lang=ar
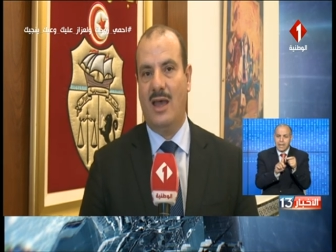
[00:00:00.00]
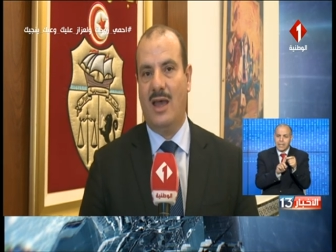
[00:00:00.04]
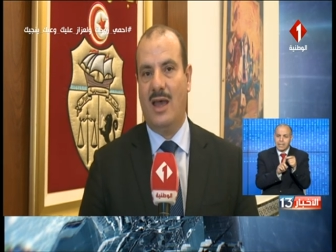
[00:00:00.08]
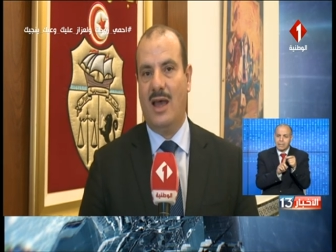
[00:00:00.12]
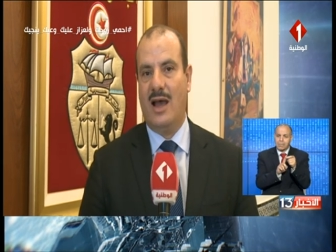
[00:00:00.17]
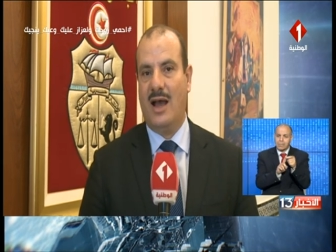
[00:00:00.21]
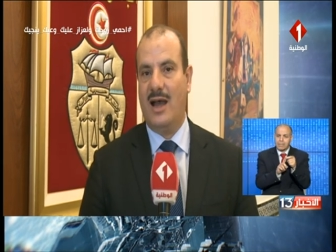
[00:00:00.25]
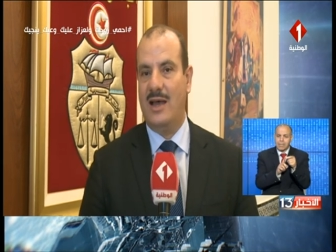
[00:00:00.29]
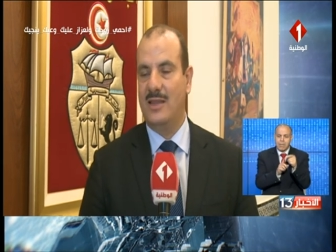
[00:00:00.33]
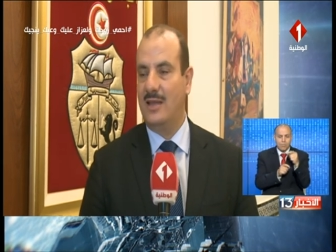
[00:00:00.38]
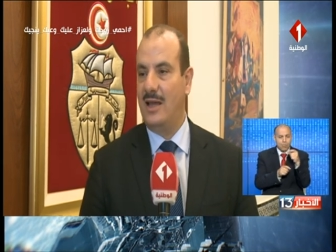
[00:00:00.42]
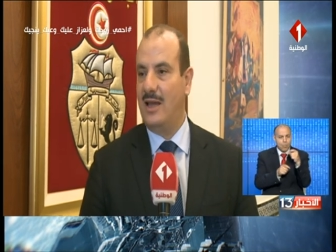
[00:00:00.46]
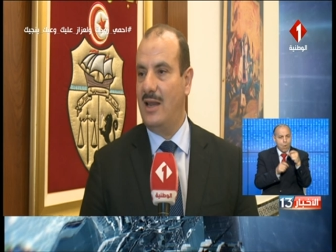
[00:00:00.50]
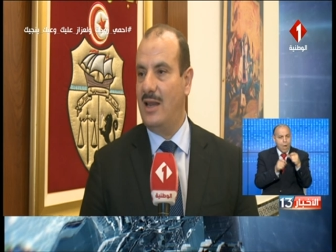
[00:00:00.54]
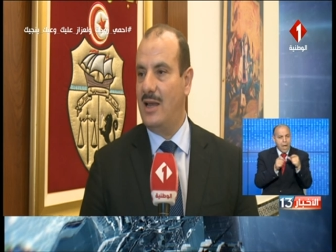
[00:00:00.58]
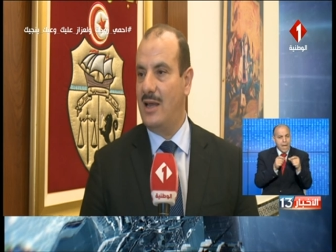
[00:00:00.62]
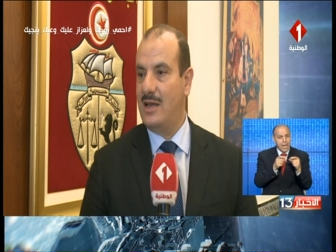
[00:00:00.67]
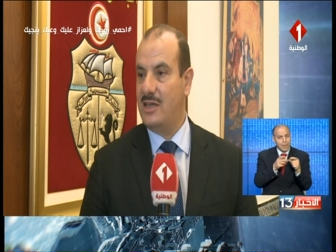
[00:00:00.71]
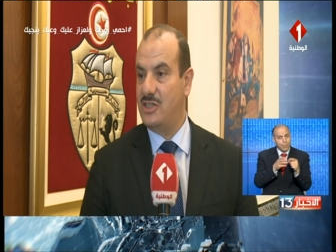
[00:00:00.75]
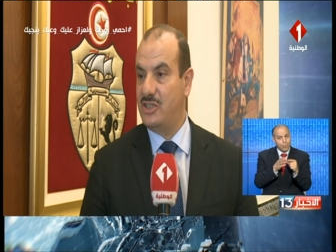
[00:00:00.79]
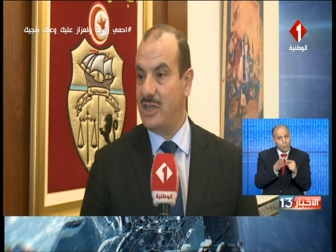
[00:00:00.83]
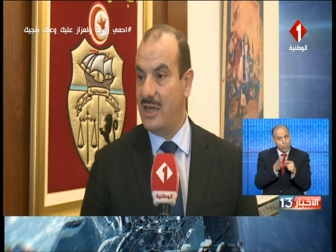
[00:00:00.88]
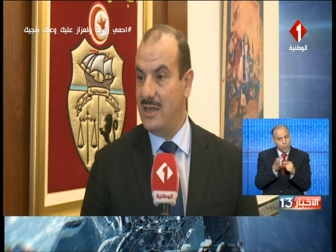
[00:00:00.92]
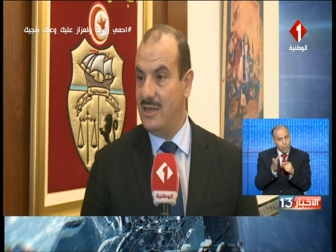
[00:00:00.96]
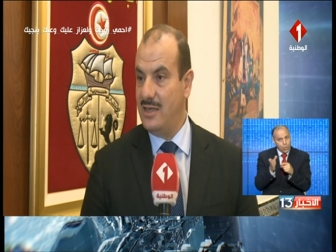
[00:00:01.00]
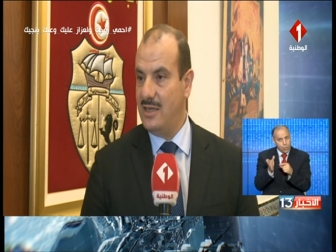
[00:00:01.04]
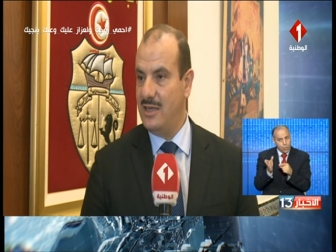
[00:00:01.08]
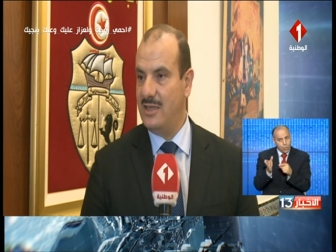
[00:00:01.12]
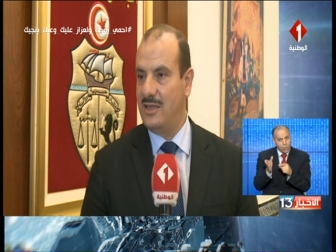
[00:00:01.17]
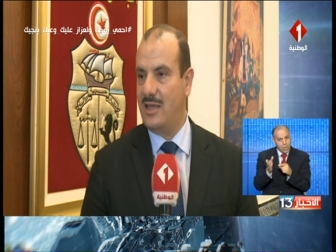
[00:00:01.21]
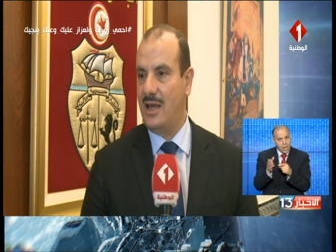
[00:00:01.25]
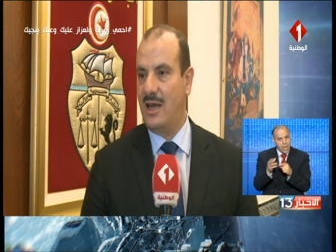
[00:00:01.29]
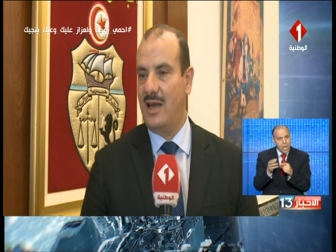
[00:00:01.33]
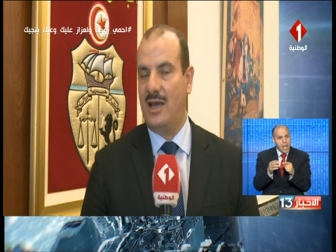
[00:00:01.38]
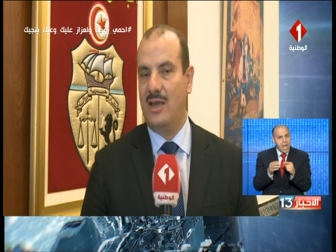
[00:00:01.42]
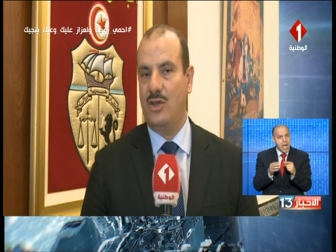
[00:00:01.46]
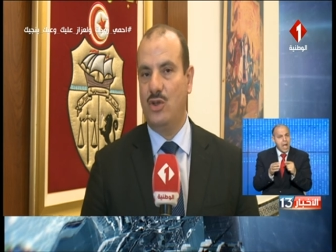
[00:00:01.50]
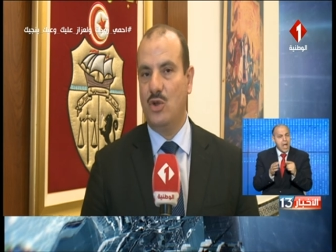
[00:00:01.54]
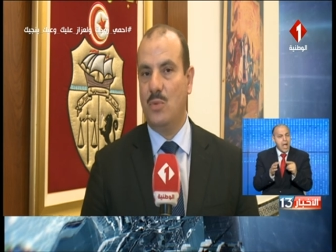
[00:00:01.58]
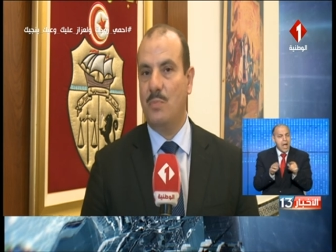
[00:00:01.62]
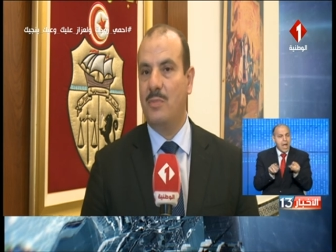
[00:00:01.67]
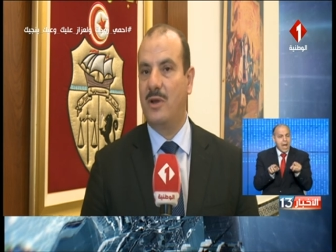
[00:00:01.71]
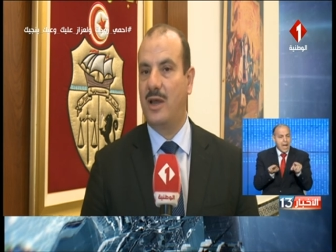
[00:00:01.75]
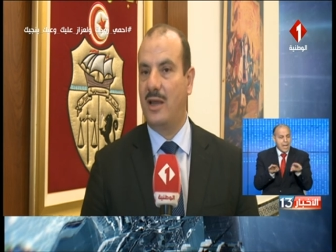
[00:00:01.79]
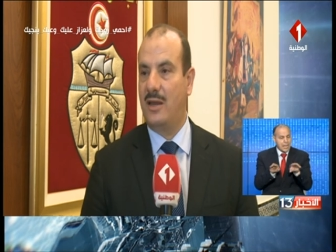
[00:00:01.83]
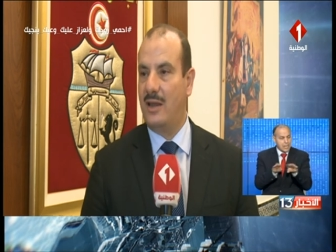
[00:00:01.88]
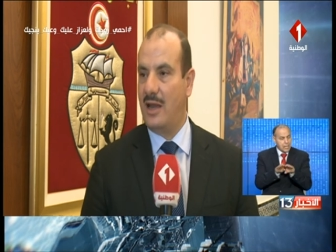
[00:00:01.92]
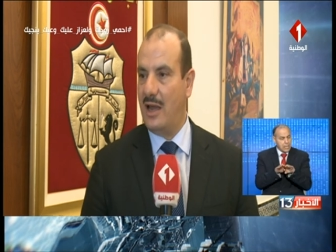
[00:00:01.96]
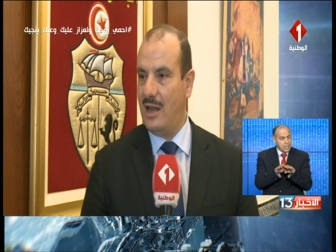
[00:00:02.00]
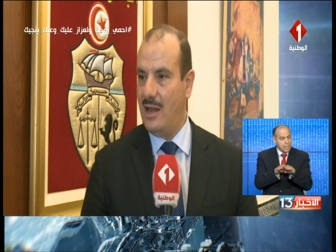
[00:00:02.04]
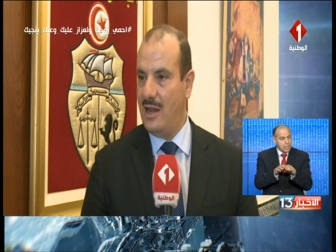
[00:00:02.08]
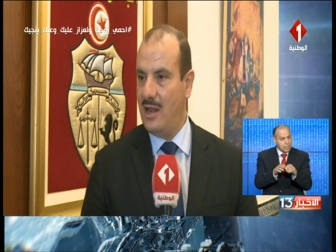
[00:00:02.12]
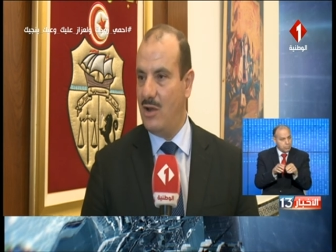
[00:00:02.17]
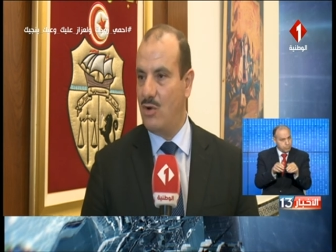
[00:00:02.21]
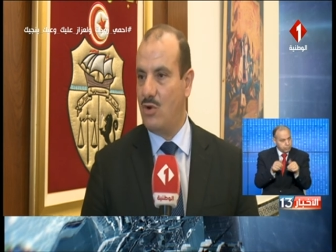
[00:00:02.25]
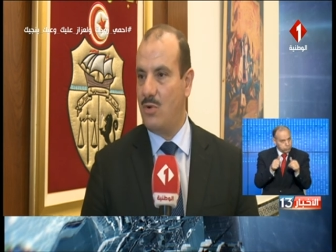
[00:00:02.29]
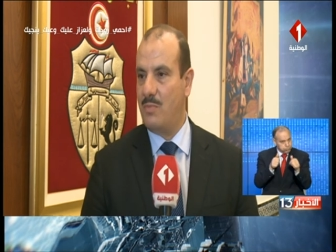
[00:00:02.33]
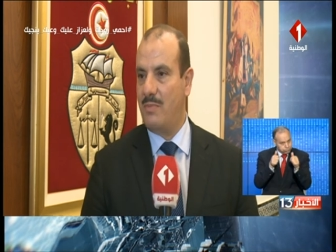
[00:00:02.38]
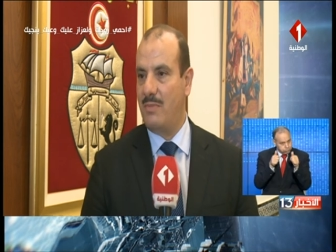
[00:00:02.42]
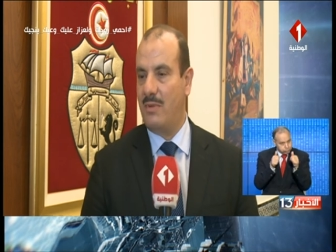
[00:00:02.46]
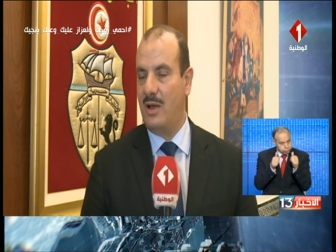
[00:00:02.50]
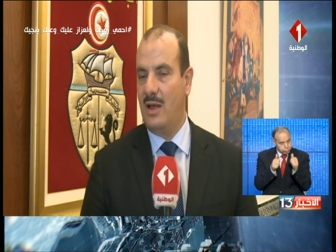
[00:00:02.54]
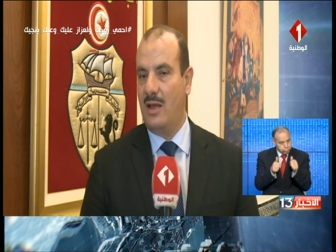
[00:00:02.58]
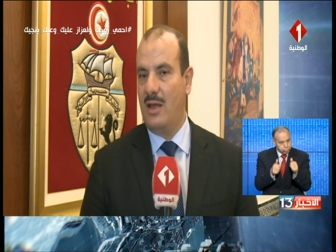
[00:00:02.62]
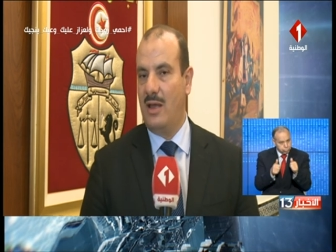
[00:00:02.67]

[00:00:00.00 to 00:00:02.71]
عدالة جيدة جيدة يمكن اليوم